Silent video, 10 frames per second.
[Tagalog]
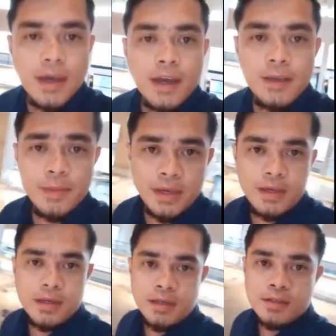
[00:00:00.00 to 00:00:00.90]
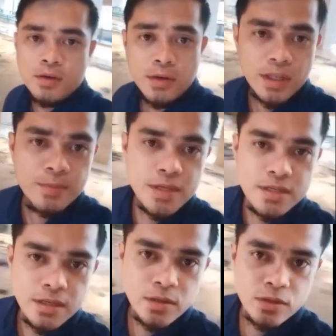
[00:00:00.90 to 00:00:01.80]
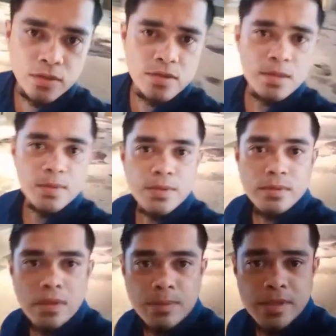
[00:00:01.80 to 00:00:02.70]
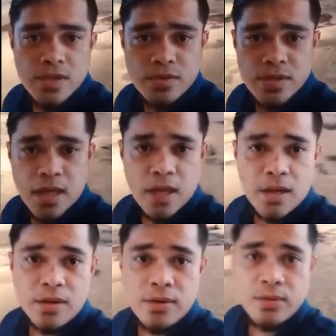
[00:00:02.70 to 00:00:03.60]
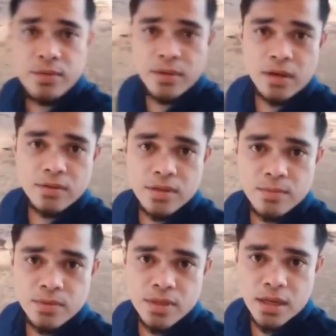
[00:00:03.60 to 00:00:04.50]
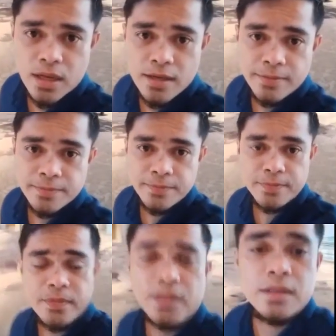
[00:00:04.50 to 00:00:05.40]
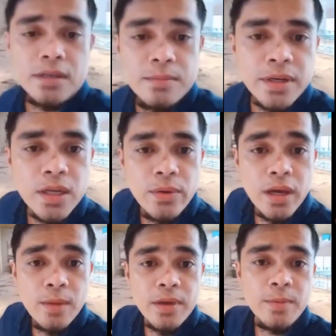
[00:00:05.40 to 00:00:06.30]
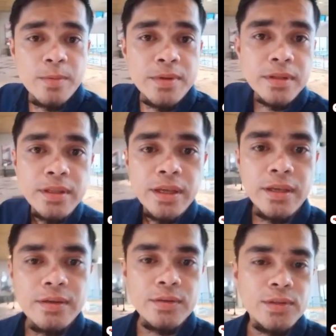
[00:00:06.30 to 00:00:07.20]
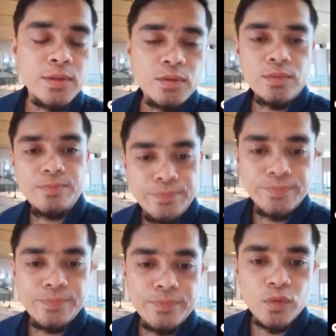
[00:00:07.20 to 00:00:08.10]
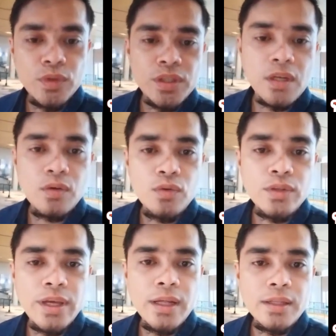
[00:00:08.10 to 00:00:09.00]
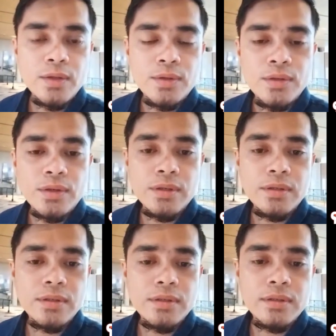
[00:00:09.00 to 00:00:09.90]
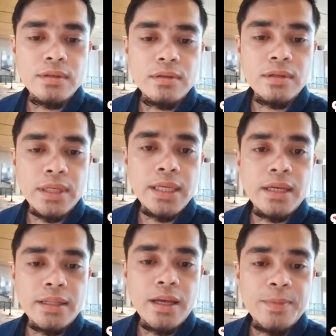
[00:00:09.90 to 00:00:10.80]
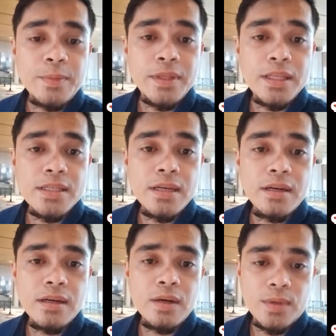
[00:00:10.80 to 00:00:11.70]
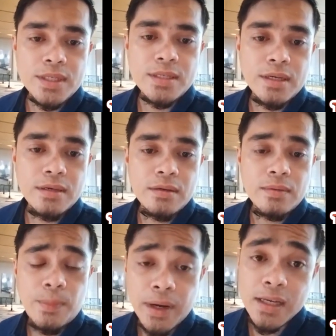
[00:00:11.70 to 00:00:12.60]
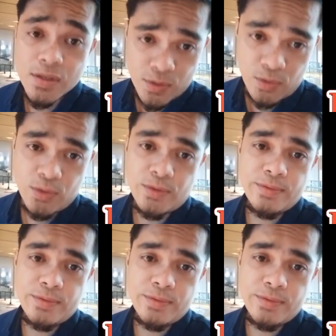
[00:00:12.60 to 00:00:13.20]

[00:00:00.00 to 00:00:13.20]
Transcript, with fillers: Hi May, uh, sorry na busy ko no sa mong na-miss ako sala ron. Ako sa mong sala. By the way, happy happy birthday o wish na good health o ingat diha perminti sa gawas kay wa man sa sulod